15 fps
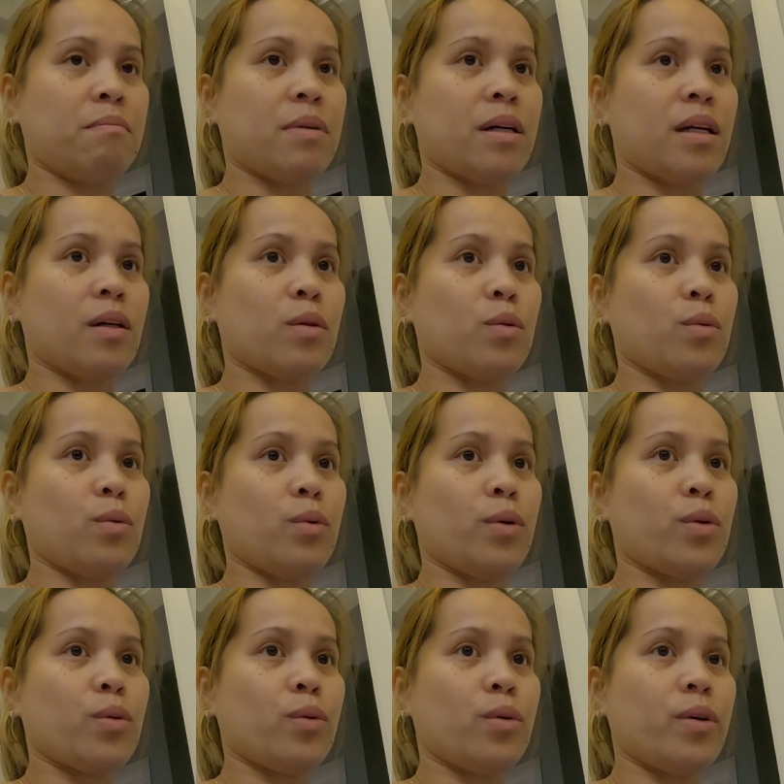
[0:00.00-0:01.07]
Para
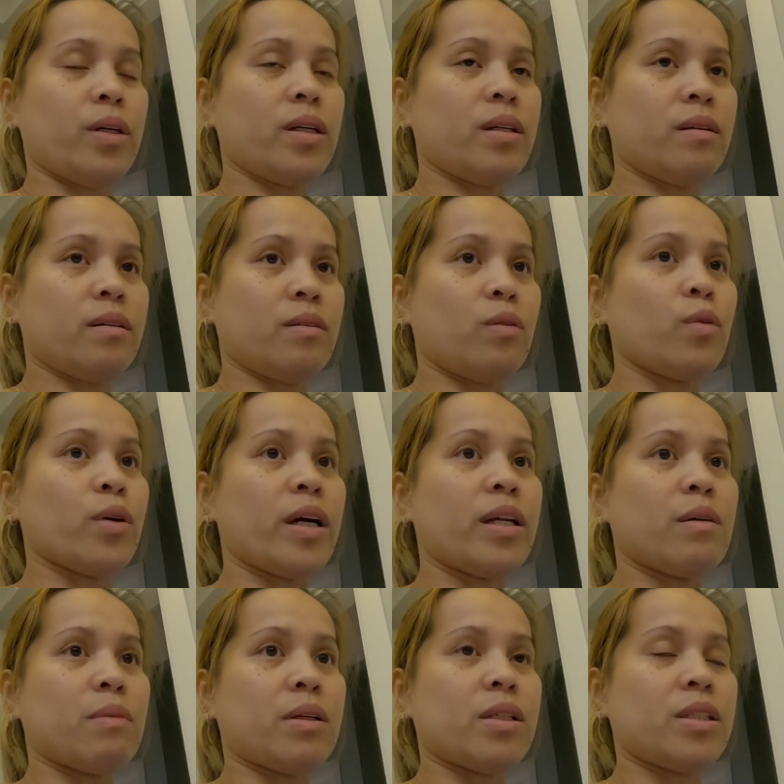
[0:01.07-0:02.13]
tuloy-tuloy.
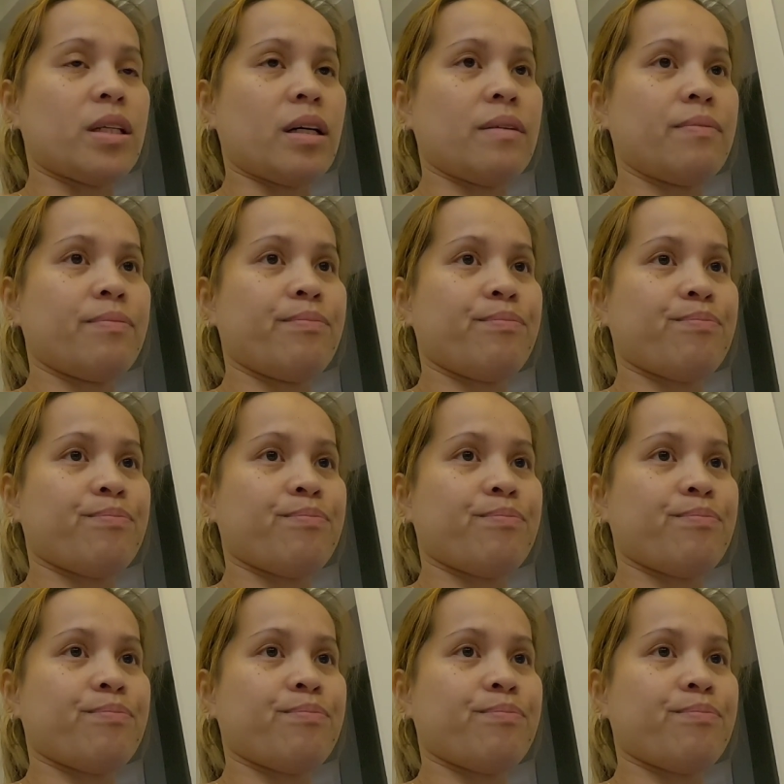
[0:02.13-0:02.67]
Okay naman siya.